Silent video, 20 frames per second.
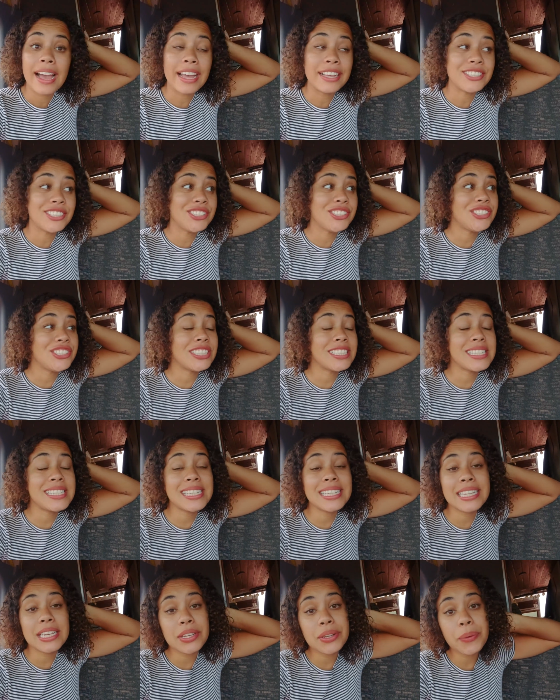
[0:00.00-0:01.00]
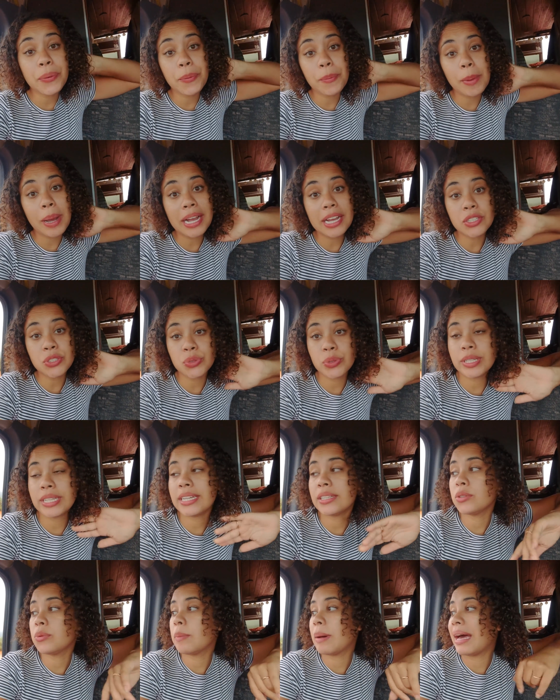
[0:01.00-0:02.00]
A gente ia seguir rumo à
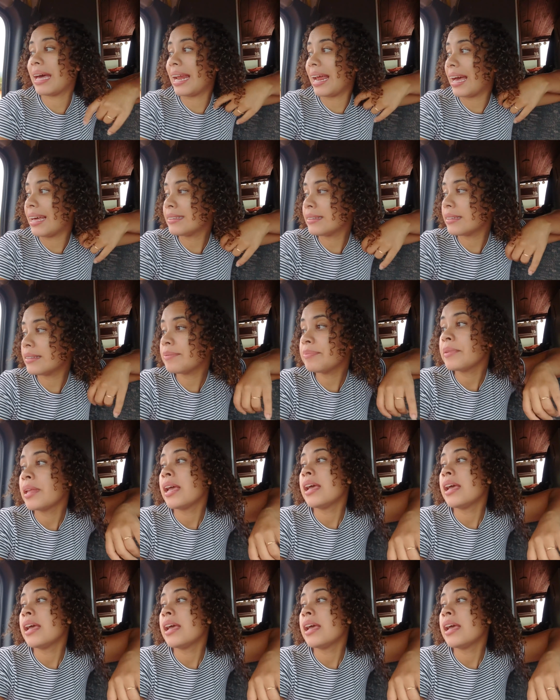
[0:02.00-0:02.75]
Cachoeira do Barata,